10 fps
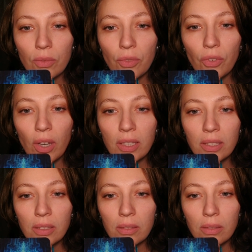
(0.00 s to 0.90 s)
В
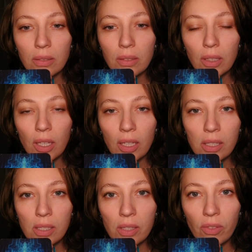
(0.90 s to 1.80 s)
вас
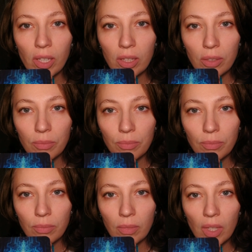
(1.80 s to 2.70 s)
есть свет,
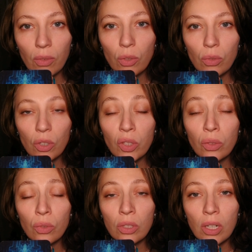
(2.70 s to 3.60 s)
его
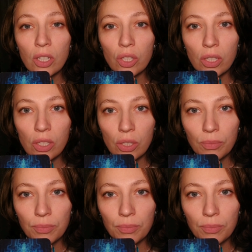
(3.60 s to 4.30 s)
нужно разжечь.